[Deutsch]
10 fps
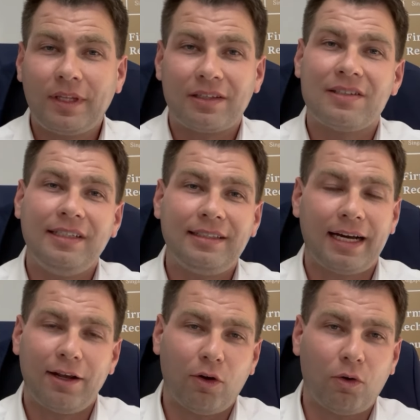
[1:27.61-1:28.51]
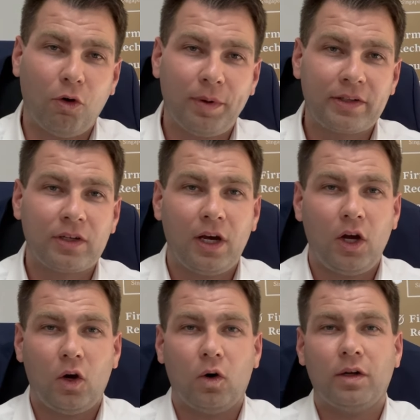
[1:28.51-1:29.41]
Es ist nicht Teil Europas
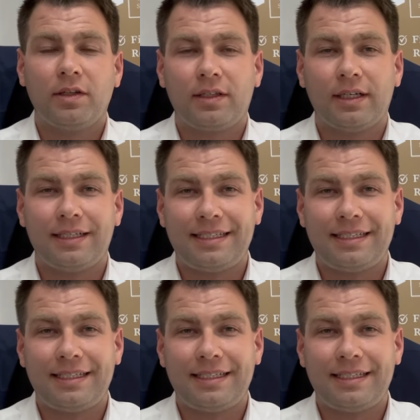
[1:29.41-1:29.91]
und äh,